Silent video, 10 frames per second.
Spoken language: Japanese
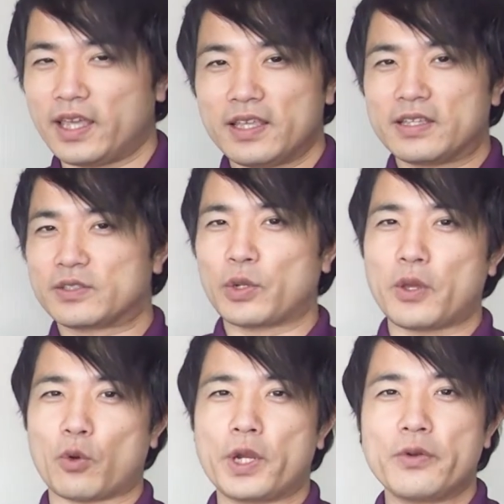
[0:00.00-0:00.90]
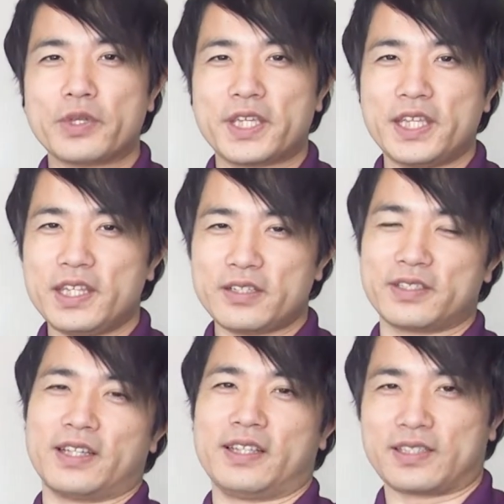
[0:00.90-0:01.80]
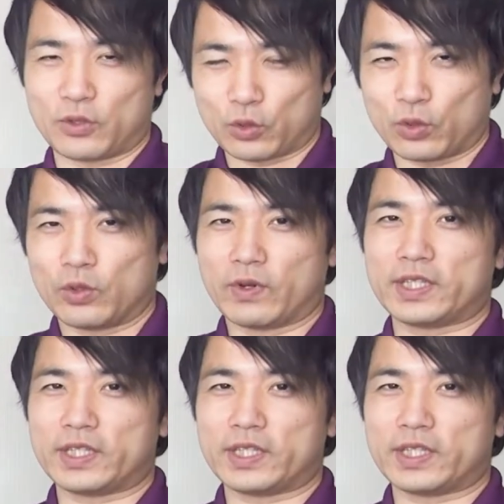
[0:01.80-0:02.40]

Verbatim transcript: え、それ俺の筋肉なんですけどと。